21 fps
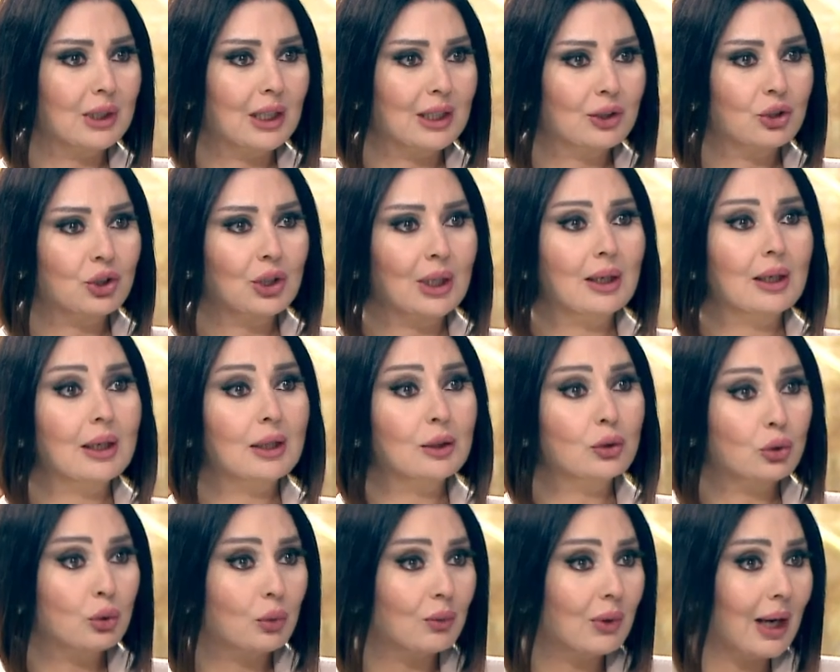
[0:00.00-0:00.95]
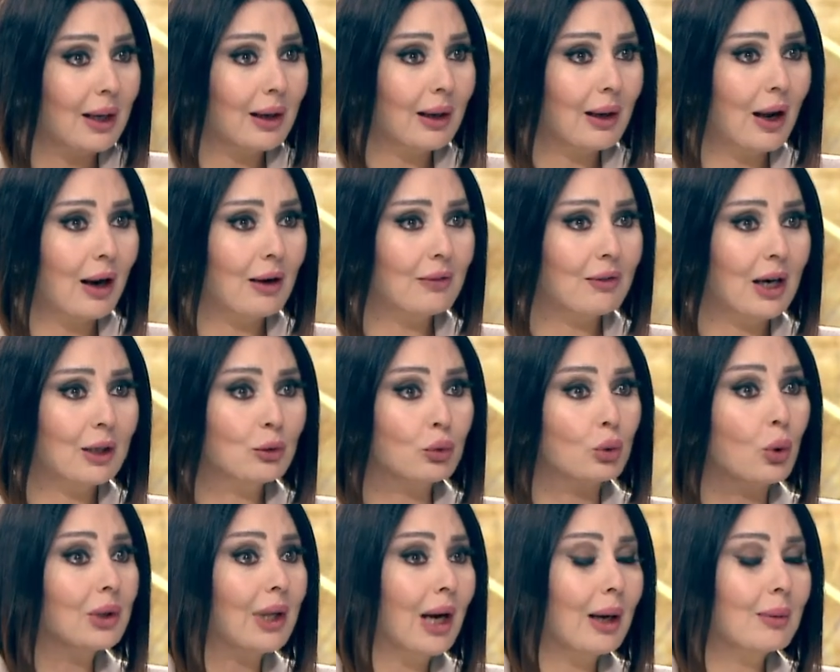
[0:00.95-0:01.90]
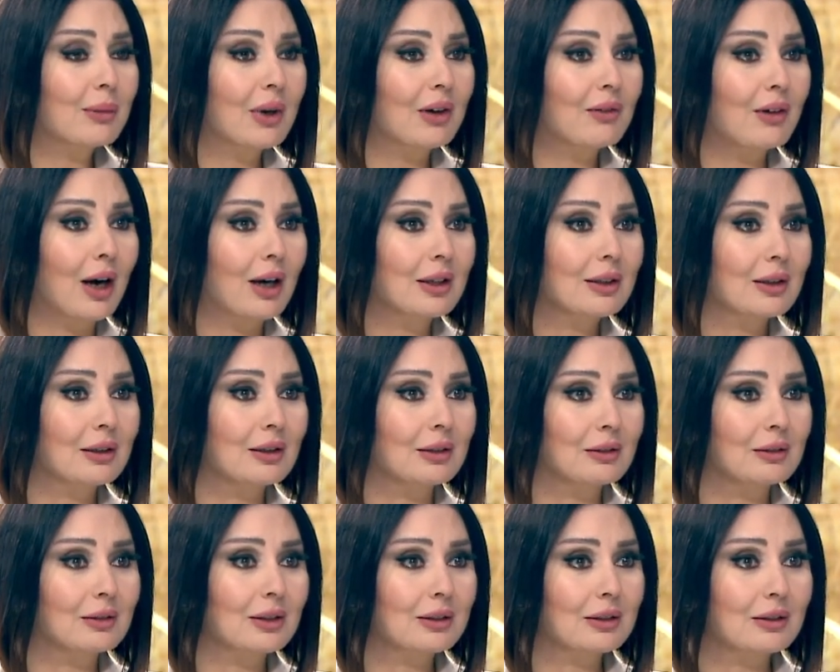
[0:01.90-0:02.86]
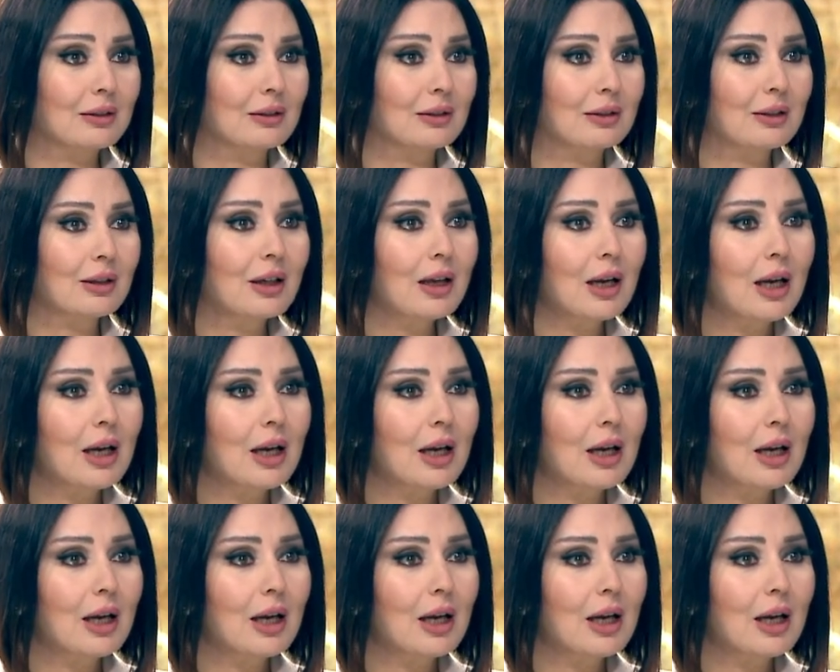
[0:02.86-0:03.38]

Yeniçerileri, süvariler var, evet. donanma var. E, nasıldı? Şimdi